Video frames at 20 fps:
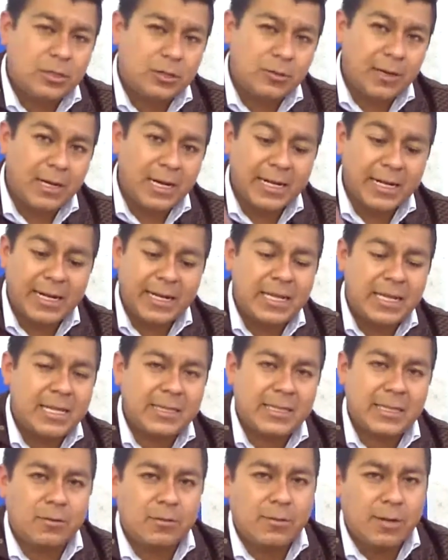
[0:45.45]
Toda la
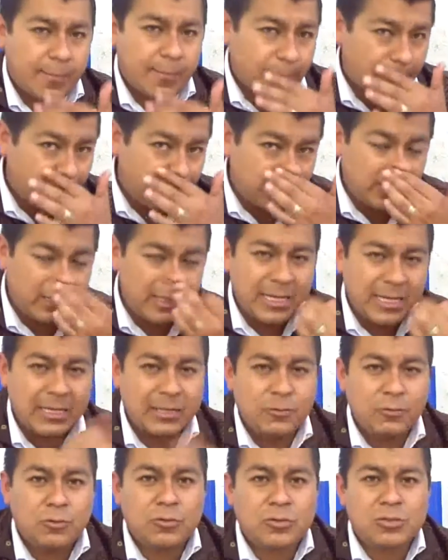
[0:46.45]
caída tiene una profundidad
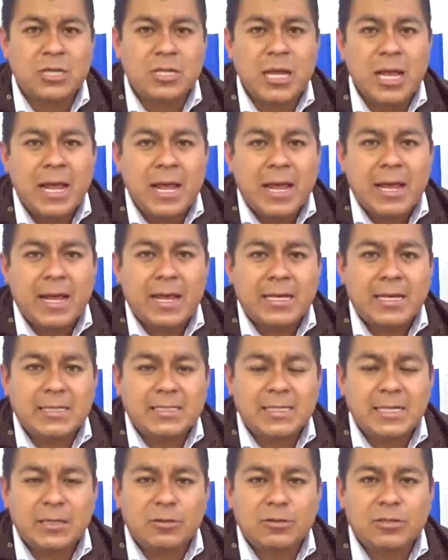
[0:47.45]
de unos
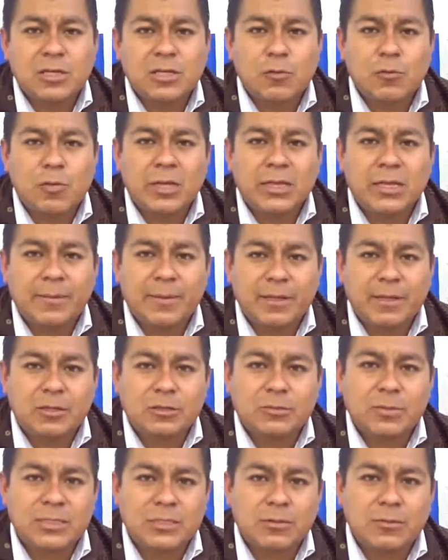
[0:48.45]
150 eh,
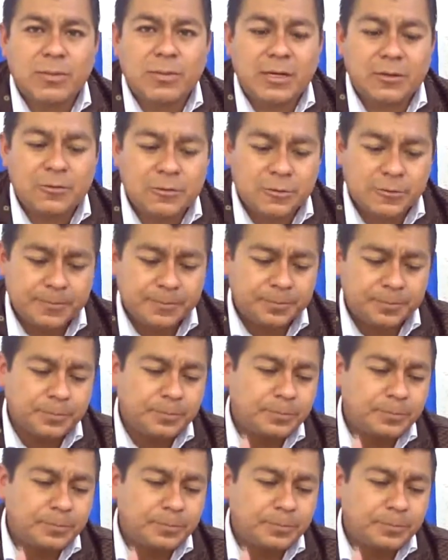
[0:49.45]
metros más o menos.